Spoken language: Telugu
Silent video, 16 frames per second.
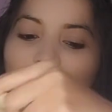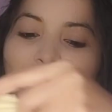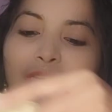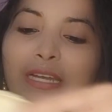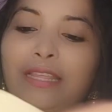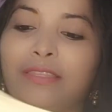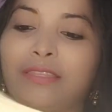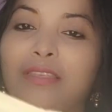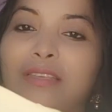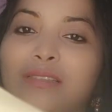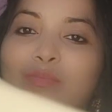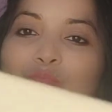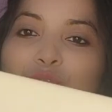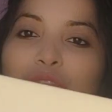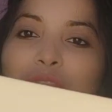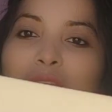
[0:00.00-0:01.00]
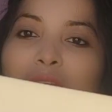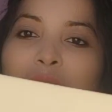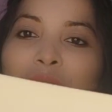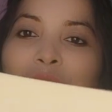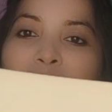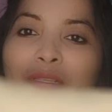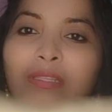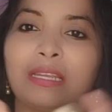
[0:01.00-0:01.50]
చూడండి ఎంత స్మూత్గా
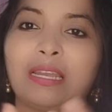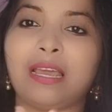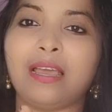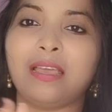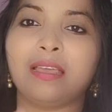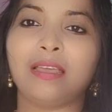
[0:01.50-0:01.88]
ఉందో అసలు